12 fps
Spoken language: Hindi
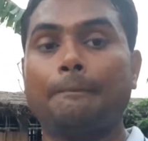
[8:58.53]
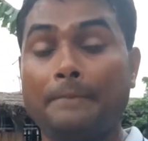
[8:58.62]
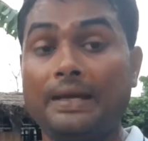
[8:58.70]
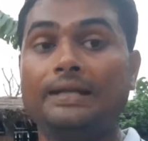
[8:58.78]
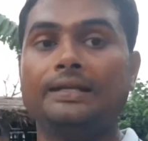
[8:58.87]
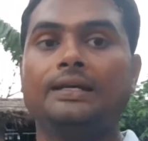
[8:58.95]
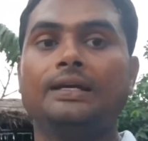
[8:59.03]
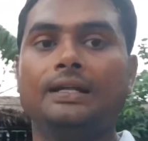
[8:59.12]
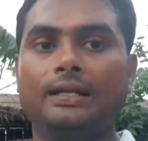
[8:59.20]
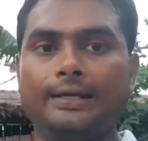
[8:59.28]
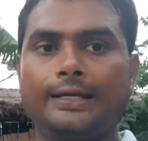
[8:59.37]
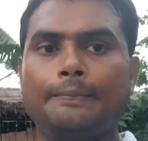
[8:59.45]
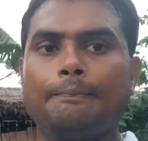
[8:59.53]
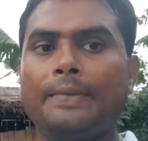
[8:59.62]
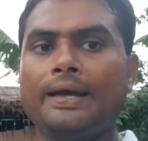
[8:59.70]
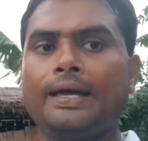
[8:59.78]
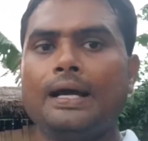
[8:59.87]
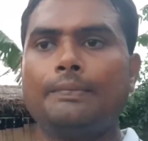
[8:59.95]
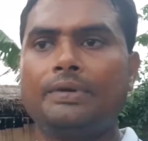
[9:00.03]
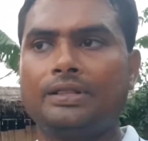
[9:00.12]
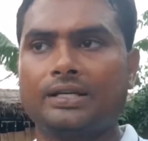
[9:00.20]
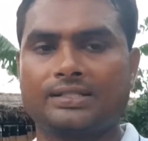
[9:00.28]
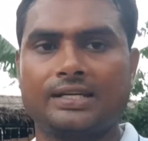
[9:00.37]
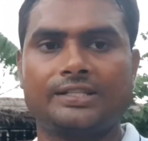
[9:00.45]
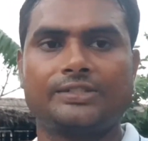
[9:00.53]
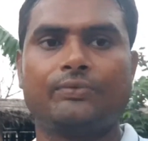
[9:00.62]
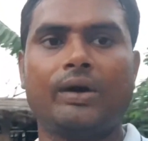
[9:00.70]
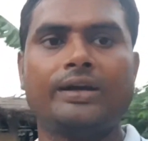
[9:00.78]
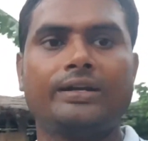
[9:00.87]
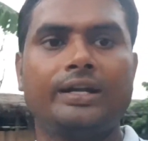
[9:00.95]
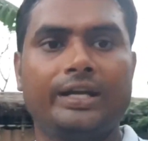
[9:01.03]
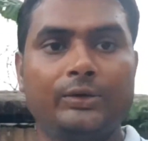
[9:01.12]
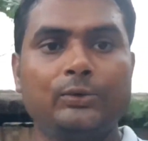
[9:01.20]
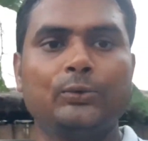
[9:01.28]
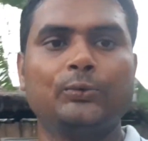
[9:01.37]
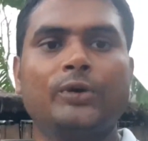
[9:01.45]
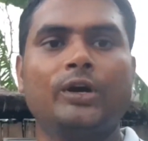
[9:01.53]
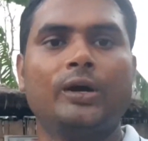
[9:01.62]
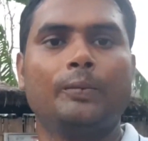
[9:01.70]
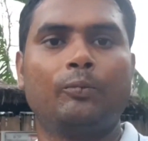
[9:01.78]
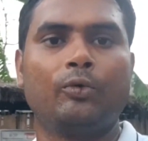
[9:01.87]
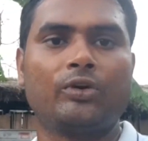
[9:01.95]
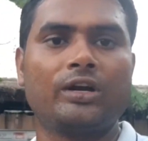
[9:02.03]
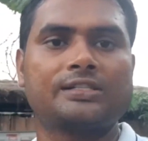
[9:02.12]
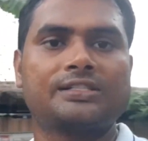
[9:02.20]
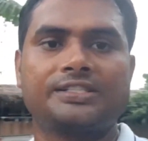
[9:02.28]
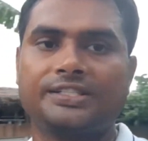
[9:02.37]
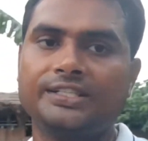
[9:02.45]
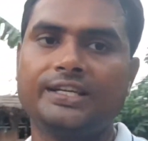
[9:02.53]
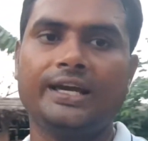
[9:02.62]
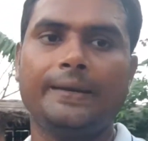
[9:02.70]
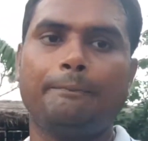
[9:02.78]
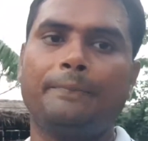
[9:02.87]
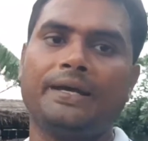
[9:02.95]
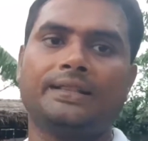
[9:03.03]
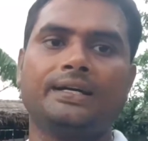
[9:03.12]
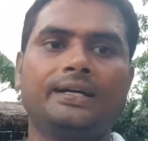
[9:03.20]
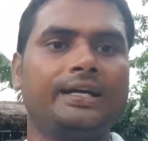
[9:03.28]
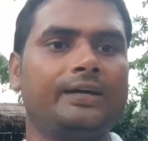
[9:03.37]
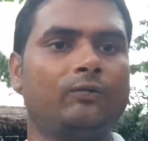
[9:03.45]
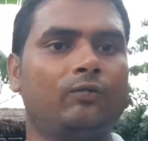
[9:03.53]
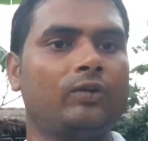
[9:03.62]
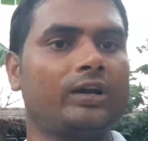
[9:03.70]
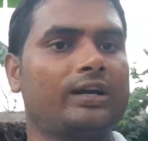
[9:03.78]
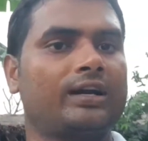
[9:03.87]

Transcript: मेनली लेकिन मैं अभी तक सेटिस्फाइड नहीं हूँ प्रोडक्ट्स ठीक है बेहतर है वर्क